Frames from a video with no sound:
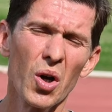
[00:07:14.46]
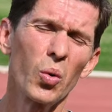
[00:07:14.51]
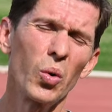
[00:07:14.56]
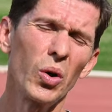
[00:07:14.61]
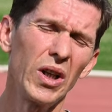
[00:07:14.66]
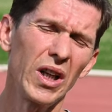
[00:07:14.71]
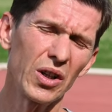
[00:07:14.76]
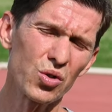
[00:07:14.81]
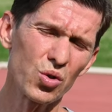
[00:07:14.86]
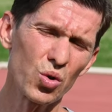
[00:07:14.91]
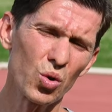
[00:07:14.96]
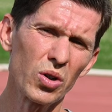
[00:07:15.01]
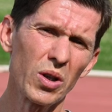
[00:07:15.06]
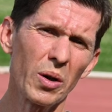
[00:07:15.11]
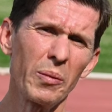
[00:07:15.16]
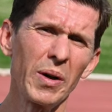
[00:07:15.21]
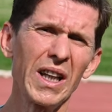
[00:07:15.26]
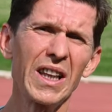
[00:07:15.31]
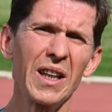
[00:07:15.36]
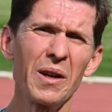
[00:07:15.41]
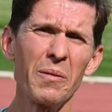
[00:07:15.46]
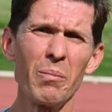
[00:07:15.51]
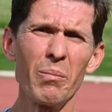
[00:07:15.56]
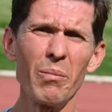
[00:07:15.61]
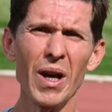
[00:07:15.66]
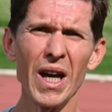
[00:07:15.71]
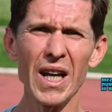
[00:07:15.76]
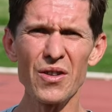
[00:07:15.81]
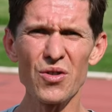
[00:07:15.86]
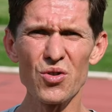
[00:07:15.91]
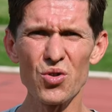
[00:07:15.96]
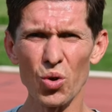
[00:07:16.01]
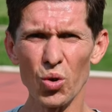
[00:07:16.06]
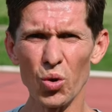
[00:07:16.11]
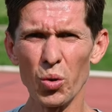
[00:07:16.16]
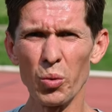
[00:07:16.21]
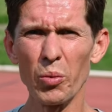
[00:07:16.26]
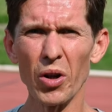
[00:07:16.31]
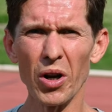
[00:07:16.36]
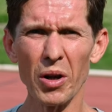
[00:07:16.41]
quindi assolutamente mezzo
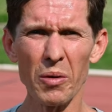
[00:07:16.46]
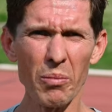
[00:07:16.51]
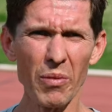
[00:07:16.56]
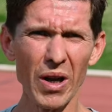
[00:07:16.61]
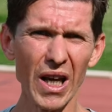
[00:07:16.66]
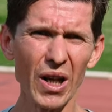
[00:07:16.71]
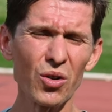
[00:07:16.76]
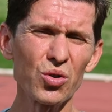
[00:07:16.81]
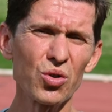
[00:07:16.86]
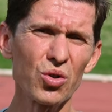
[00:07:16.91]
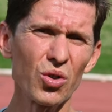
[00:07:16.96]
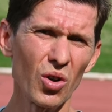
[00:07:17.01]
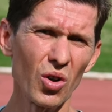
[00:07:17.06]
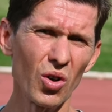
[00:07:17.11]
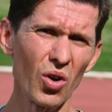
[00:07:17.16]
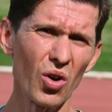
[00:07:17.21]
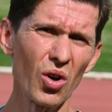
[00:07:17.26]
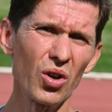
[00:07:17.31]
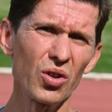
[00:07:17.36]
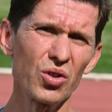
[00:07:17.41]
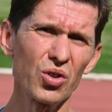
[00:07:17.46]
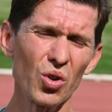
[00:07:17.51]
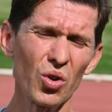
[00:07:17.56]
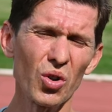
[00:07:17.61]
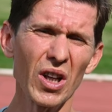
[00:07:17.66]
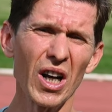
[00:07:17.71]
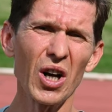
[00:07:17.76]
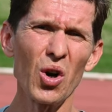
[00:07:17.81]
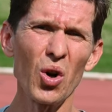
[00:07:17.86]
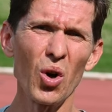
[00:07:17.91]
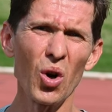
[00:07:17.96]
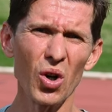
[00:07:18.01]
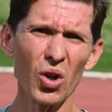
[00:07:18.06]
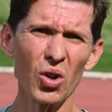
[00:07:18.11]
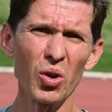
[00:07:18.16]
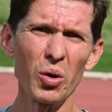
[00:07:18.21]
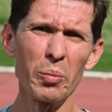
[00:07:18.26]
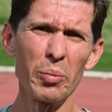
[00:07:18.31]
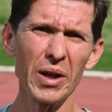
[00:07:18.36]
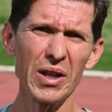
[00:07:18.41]
numero in meno sono, sono
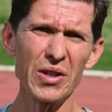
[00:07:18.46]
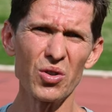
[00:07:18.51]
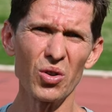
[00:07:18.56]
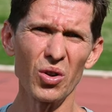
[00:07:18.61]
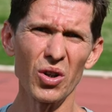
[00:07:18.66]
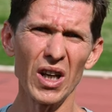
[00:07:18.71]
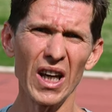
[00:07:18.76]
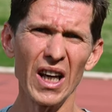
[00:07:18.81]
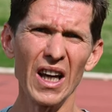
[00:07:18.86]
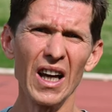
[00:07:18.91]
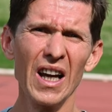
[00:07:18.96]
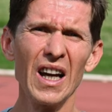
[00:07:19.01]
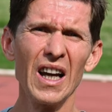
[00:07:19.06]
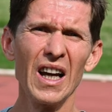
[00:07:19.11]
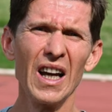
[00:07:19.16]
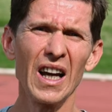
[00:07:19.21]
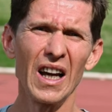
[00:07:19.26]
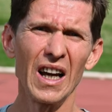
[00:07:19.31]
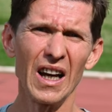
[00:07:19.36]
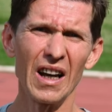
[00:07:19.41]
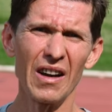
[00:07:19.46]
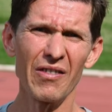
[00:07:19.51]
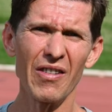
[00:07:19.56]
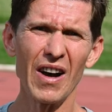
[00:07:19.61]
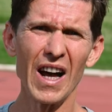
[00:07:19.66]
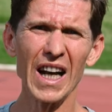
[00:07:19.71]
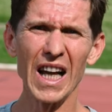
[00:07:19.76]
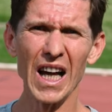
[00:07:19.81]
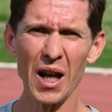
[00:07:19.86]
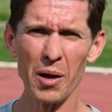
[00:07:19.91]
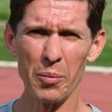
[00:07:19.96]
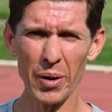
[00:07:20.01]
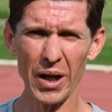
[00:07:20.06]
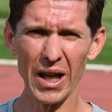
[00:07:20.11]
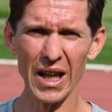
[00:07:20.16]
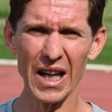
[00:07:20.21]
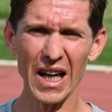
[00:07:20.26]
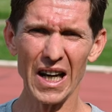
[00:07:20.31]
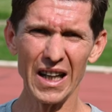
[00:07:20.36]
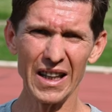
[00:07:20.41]
d'accordo e penso che eh, valga la
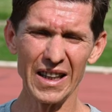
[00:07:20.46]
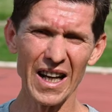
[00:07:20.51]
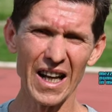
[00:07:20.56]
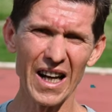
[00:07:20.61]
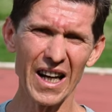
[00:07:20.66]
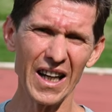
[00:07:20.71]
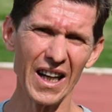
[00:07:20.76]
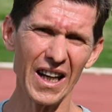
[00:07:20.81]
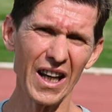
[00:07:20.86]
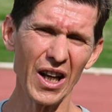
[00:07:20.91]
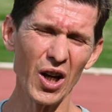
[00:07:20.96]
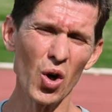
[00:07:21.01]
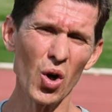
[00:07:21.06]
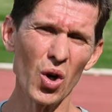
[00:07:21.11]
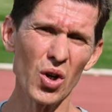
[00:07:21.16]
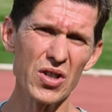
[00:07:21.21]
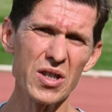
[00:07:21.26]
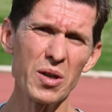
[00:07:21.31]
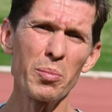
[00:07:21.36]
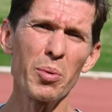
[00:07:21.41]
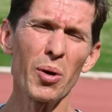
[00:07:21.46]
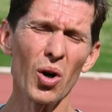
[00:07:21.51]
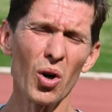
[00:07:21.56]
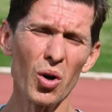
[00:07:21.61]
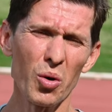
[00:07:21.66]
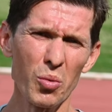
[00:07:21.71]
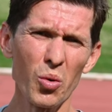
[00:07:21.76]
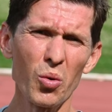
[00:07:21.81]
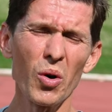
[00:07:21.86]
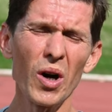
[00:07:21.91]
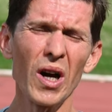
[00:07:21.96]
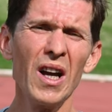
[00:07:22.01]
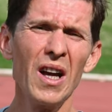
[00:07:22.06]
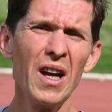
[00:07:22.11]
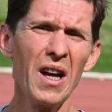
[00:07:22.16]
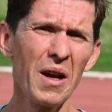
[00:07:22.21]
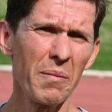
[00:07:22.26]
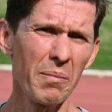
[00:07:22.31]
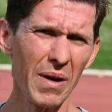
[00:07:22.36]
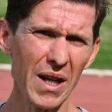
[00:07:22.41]
pena andare nei negozi però comunque
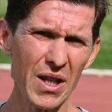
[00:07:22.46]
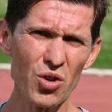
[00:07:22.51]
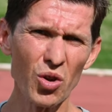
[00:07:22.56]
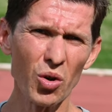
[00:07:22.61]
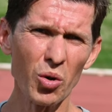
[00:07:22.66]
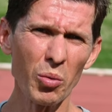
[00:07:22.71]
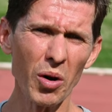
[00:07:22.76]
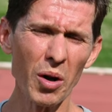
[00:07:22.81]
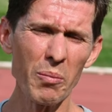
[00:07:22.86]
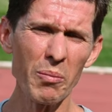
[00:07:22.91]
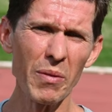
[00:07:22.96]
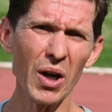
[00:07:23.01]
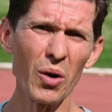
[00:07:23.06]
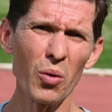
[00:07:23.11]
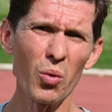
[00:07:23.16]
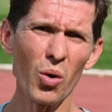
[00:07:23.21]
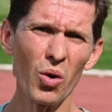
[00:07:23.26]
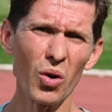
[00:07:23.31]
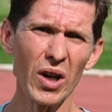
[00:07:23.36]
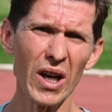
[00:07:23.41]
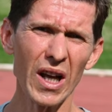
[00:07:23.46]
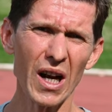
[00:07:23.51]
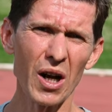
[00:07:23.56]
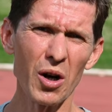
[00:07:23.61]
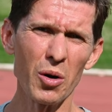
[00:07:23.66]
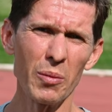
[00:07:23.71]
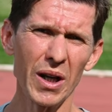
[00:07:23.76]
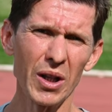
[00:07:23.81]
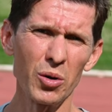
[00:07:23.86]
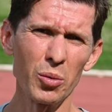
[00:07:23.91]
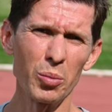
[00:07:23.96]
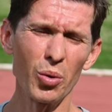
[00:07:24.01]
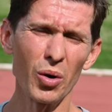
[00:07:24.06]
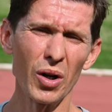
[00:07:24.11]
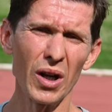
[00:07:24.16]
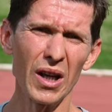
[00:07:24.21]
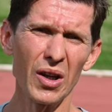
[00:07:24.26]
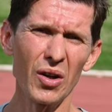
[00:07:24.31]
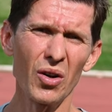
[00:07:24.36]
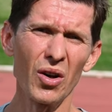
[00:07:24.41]
mezzo numero in meno è quello che raccomando
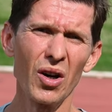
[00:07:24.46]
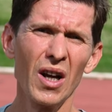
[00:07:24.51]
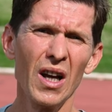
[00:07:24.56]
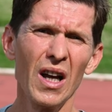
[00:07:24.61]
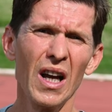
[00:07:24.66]
pure io